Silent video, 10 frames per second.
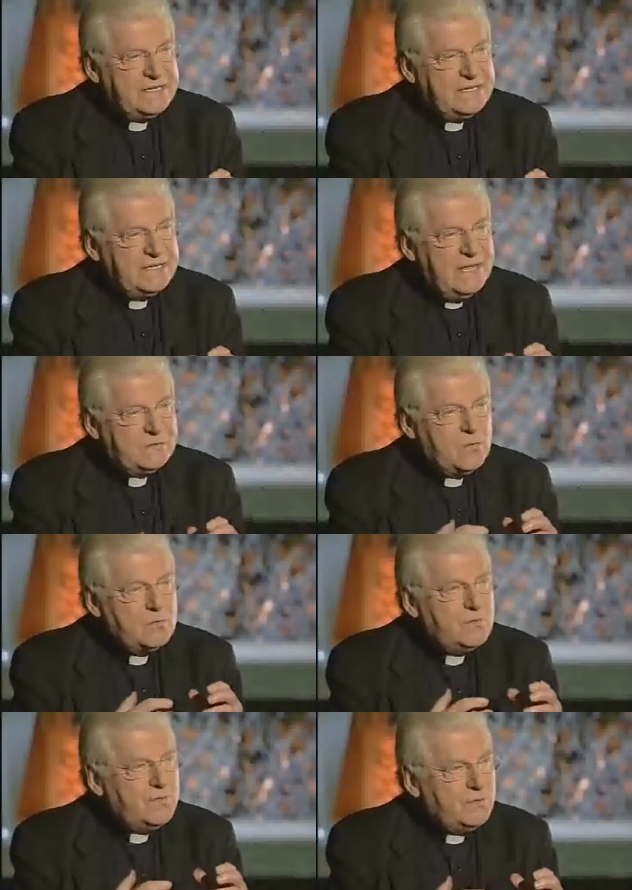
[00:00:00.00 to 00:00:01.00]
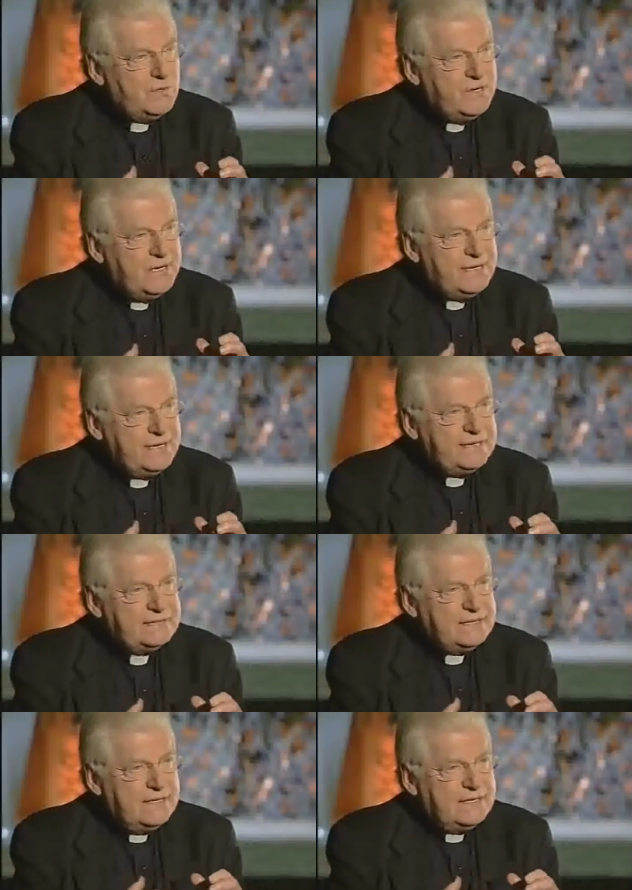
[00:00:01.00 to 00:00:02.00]
la comunione
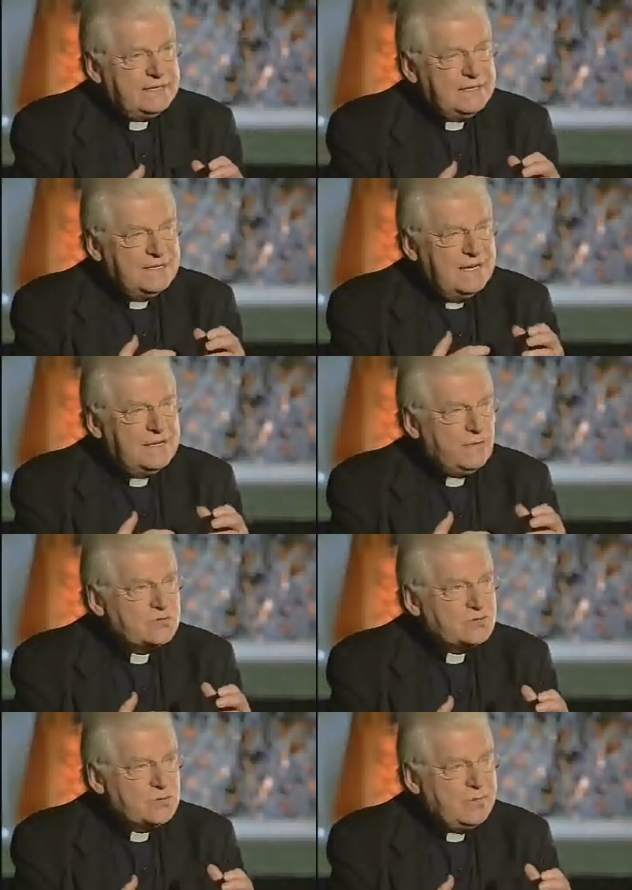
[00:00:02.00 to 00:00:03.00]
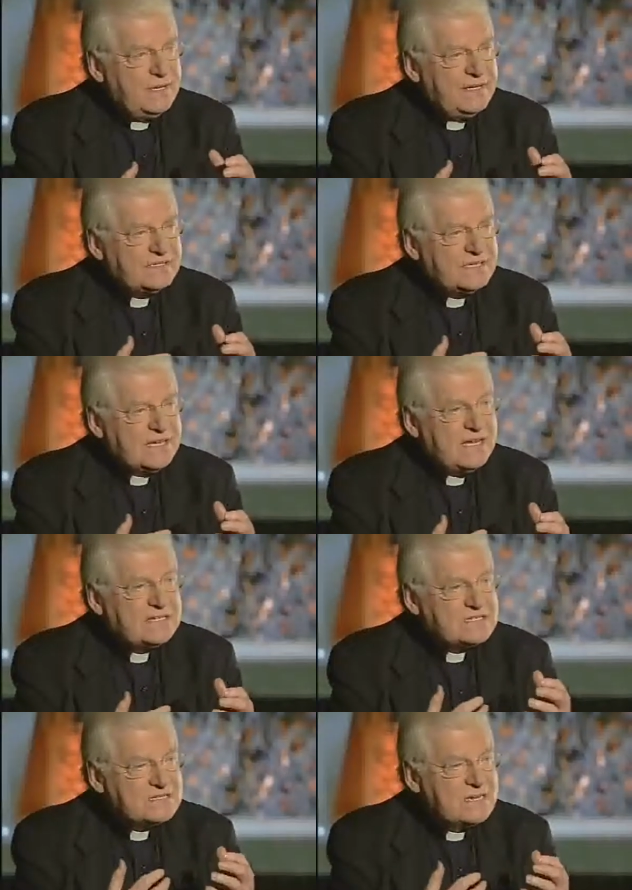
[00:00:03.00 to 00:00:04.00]
eh, nel nostro paese,
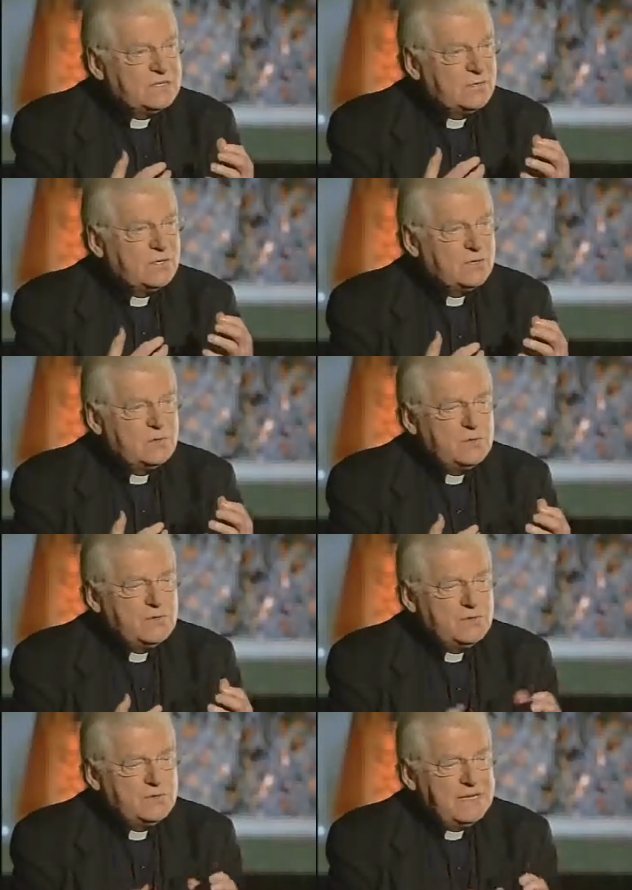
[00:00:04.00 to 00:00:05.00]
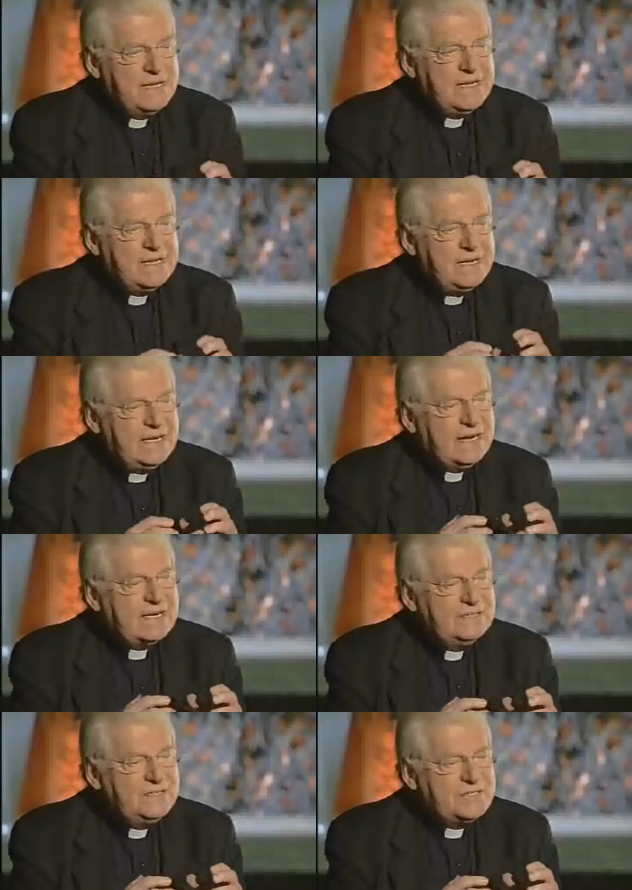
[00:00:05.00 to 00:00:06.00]
essendo la comunione la
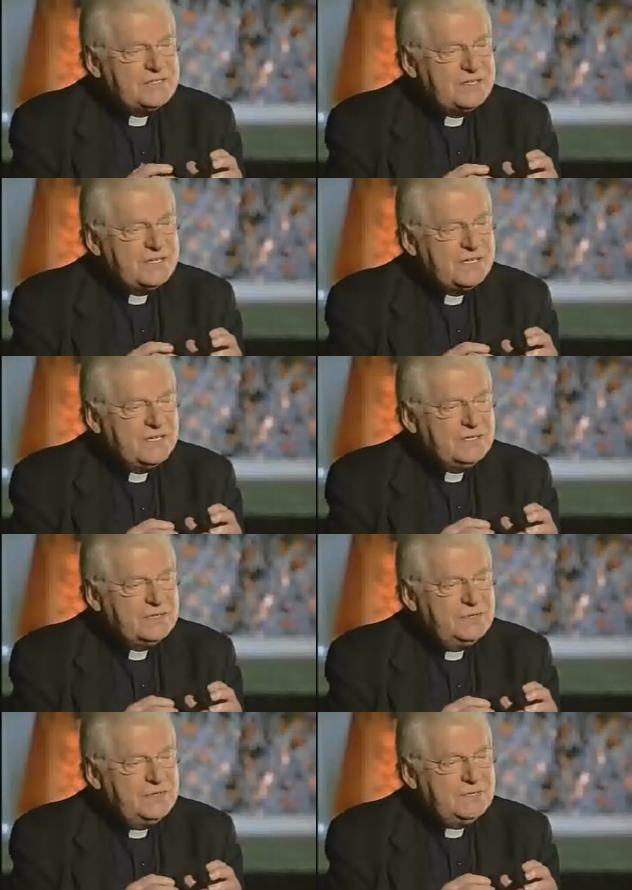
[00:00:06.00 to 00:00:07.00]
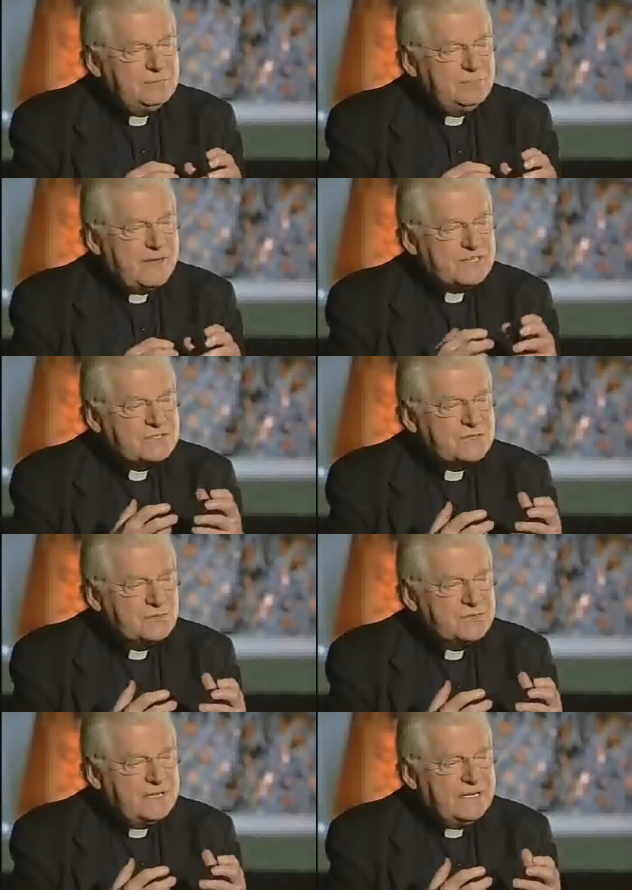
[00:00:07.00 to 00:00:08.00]
radice di
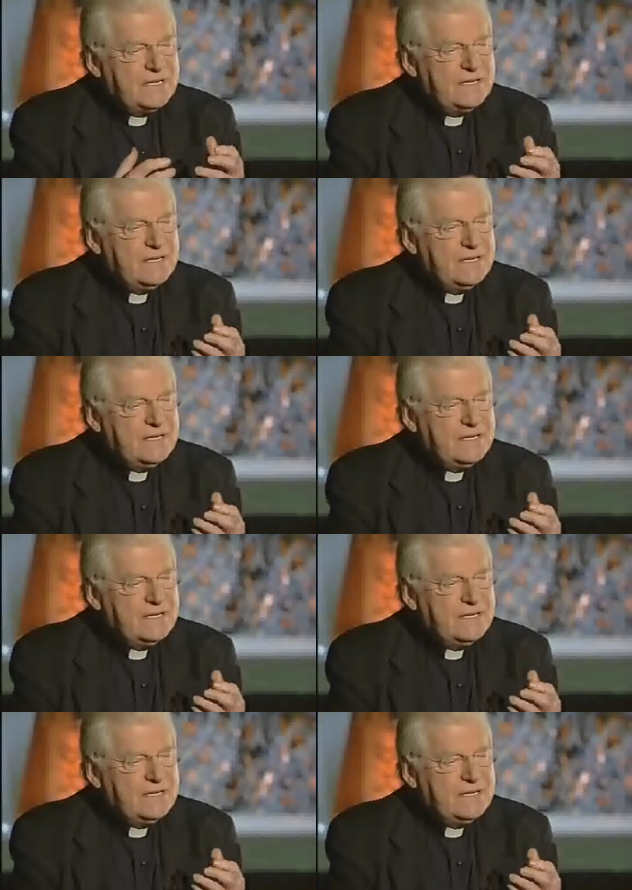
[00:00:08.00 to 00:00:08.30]
persone